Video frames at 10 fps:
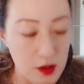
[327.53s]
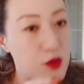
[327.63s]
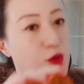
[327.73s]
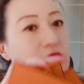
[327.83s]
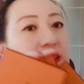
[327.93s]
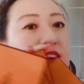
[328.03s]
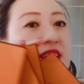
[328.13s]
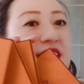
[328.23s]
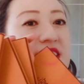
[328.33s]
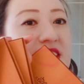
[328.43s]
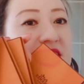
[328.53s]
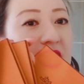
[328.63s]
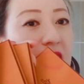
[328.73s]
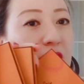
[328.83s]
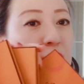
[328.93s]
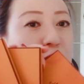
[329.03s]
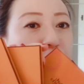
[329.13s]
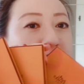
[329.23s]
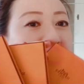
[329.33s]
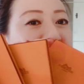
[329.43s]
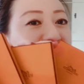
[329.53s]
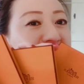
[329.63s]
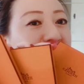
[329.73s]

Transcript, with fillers: 所以呢，好好努力，